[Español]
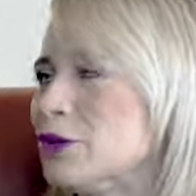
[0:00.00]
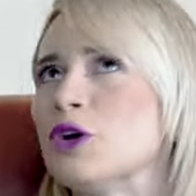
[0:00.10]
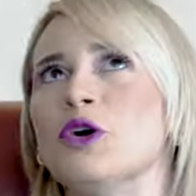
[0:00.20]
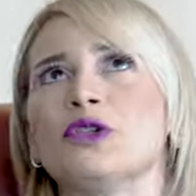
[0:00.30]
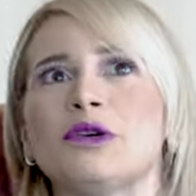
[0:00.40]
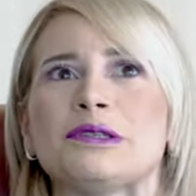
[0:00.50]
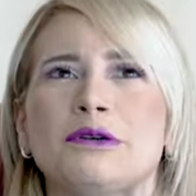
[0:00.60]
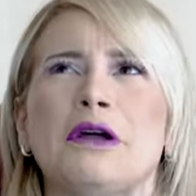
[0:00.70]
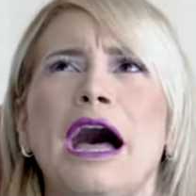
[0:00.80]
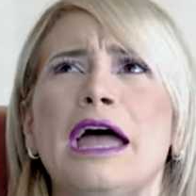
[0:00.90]
Entonces luego te
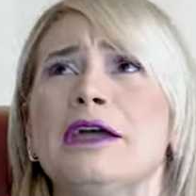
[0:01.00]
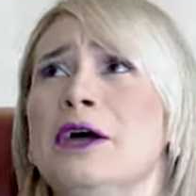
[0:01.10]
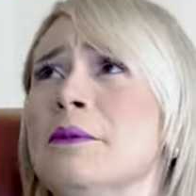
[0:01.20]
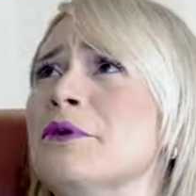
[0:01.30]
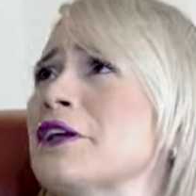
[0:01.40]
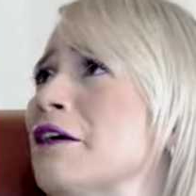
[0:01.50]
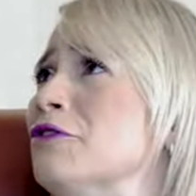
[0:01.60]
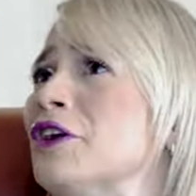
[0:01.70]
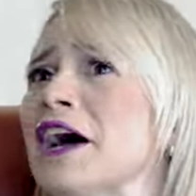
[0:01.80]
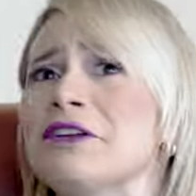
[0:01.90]
cuestionas, ay, ¿por qué a
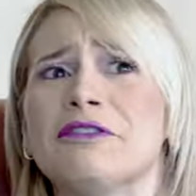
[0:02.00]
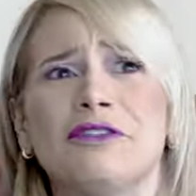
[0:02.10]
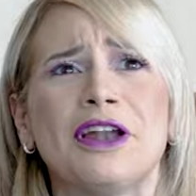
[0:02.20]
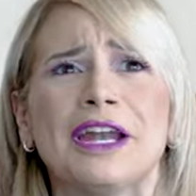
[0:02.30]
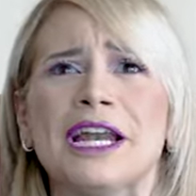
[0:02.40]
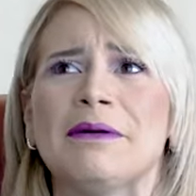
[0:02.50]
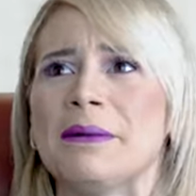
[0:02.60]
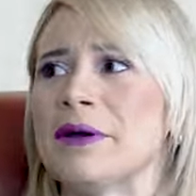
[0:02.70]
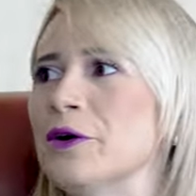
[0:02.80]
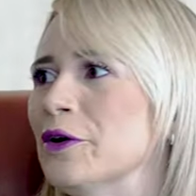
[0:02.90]
fulano y a fulana le va
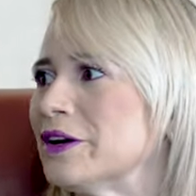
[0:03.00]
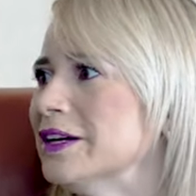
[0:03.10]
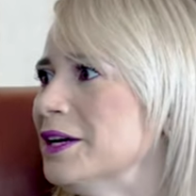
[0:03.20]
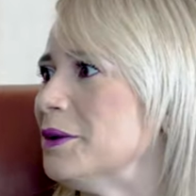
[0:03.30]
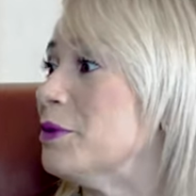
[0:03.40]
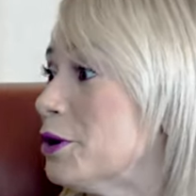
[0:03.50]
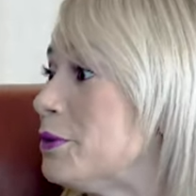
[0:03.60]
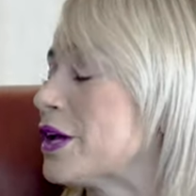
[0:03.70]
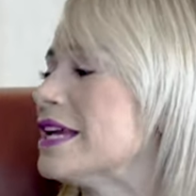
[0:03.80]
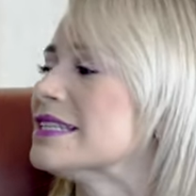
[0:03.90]
mejor? Bueno,
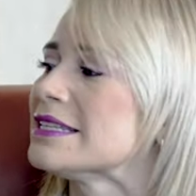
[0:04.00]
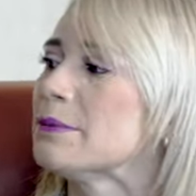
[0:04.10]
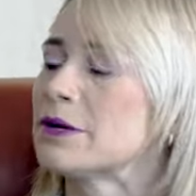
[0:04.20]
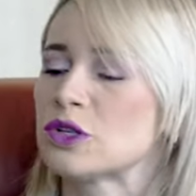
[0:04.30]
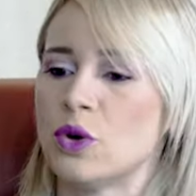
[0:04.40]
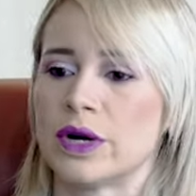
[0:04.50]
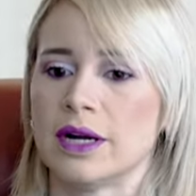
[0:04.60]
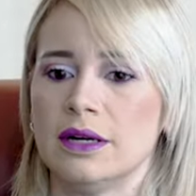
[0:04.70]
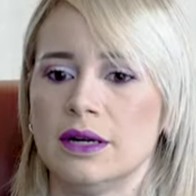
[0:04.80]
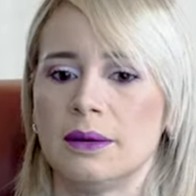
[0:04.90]
porque quizás esa
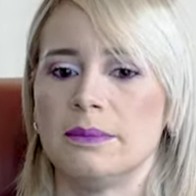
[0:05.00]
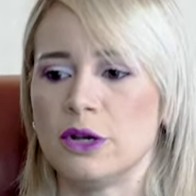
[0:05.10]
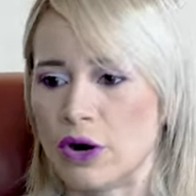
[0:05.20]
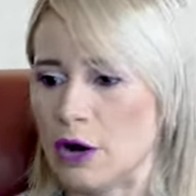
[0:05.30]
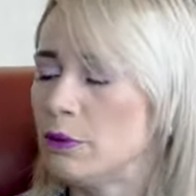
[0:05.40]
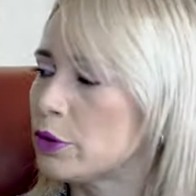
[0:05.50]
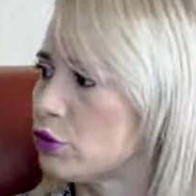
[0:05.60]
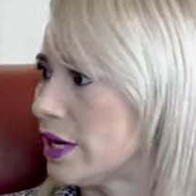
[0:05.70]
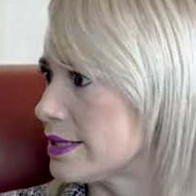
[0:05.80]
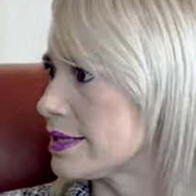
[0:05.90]
persona vio las
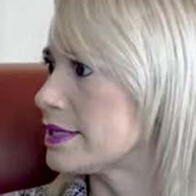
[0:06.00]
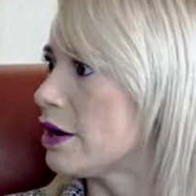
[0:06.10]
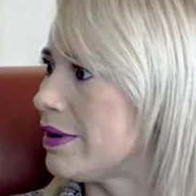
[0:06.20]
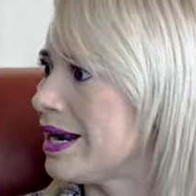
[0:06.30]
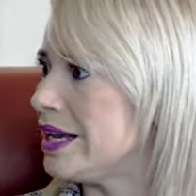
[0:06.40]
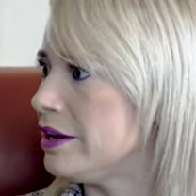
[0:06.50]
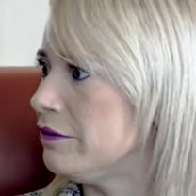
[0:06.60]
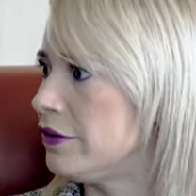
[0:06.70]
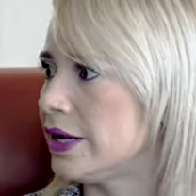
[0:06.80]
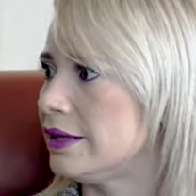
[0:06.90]
oportunidades que estaban ahí
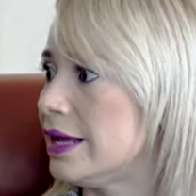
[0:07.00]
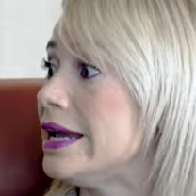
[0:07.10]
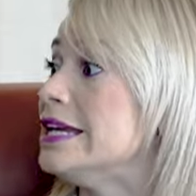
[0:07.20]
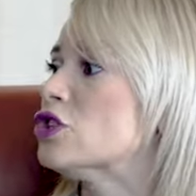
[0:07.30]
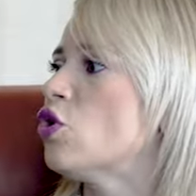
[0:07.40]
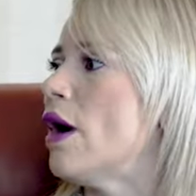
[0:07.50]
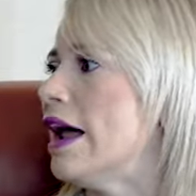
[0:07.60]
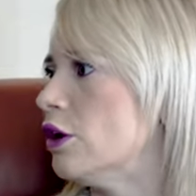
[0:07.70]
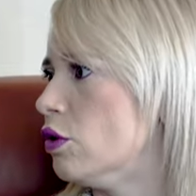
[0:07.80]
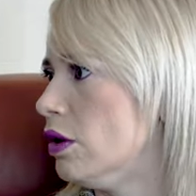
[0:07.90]
enfrente e hizo
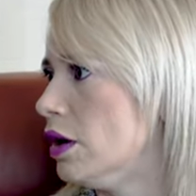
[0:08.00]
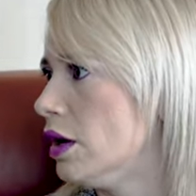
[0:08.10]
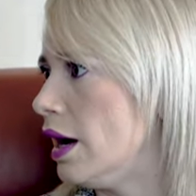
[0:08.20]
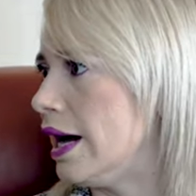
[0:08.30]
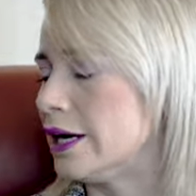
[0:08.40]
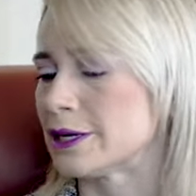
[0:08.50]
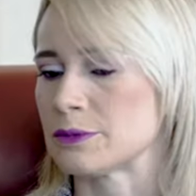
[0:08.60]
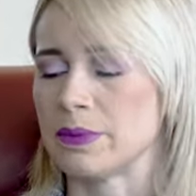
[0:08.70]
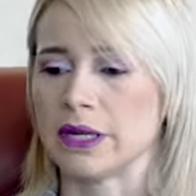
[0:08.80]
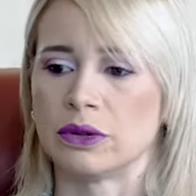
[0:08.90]
algo al
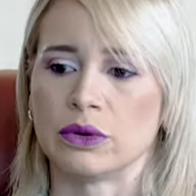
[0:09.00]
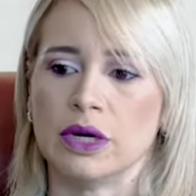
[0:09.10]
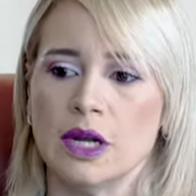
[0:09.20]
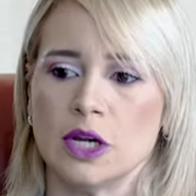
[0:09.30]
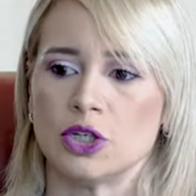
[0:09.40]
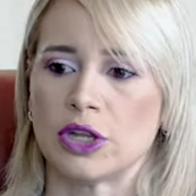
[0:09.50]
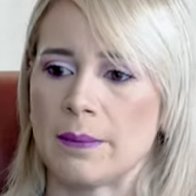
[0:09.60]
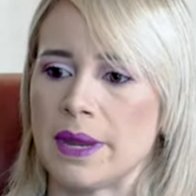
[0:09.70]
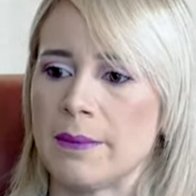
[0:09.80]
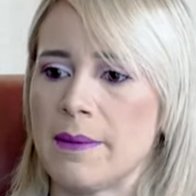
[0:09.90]
respecto. Yo
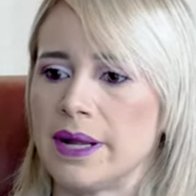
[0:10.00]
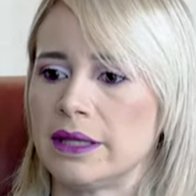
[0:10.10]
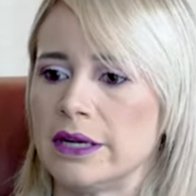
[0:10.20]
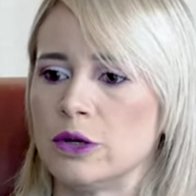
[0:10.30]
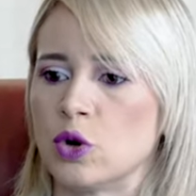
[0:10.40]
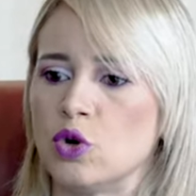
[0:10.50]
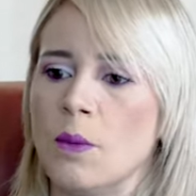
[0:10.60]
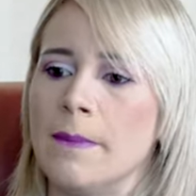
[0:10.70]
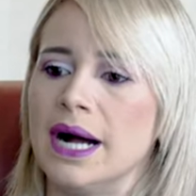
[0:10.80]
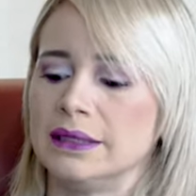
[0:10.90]
también me he mantenido con
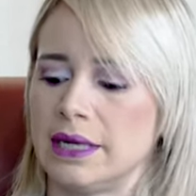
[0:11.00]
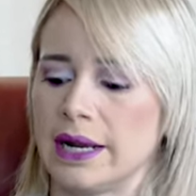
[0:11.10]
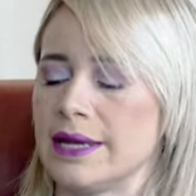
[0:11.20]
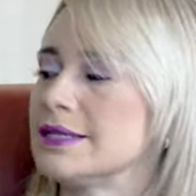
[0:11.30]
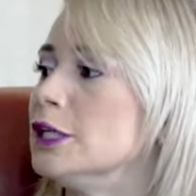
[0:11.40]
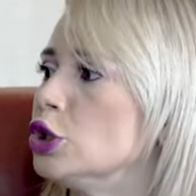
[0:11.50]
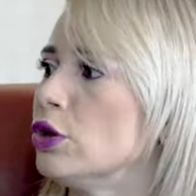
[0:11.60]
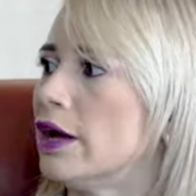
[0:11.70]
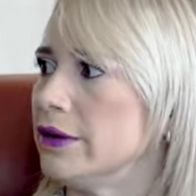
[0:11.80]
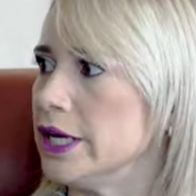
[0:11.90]
un mantra que es el
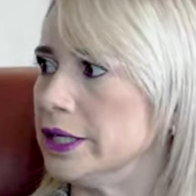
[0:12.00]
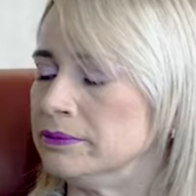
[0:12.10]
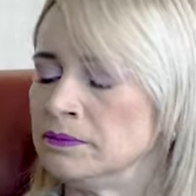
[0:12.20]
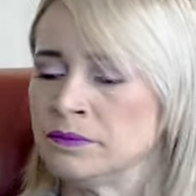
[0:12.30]
todavía.